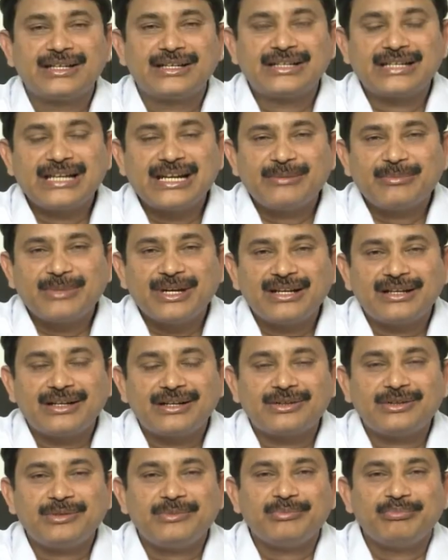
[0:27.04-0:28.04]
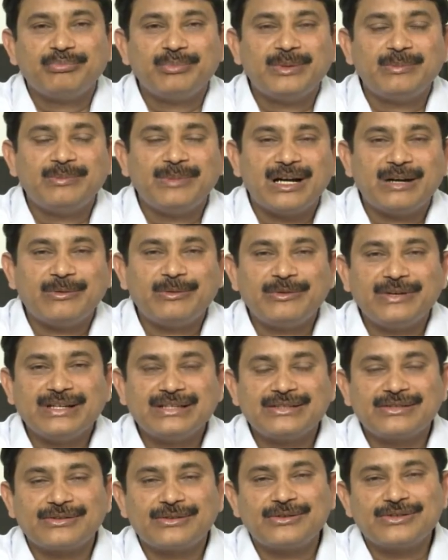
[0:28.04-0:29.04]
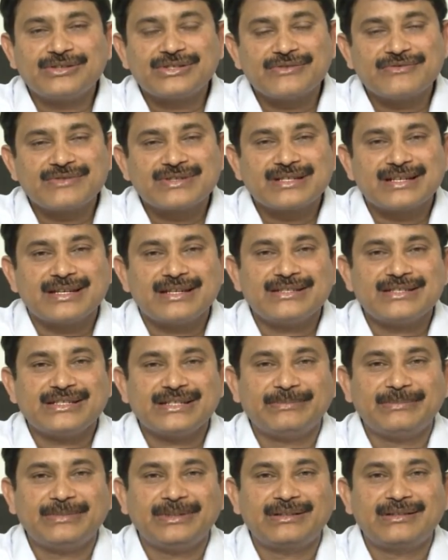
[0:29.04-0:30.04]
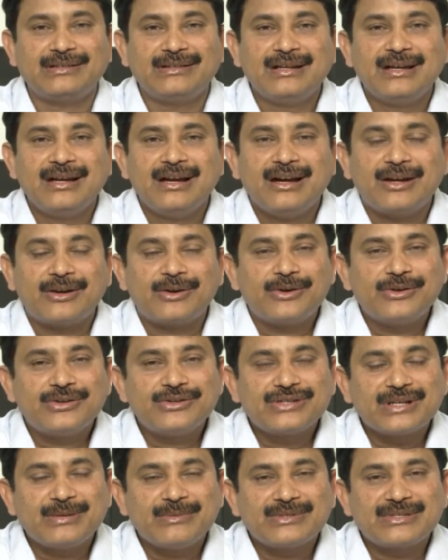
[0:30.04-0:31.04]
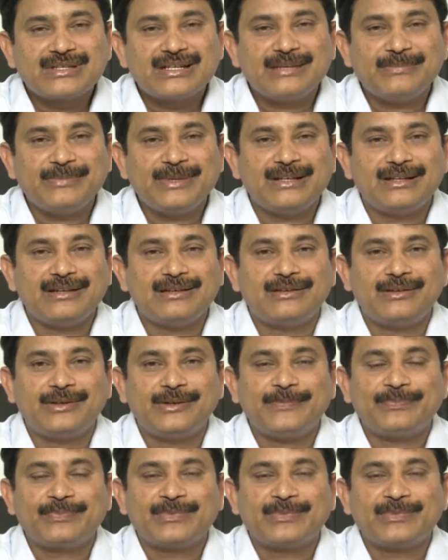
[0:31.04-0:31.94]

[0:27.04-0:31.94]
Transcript: కిరణ్మయ్య గారు మీ బాబు వయసు రెండు సంవత్సరాలని చెప్తారు రెండు సంవత్సరాల పిల్లల్లో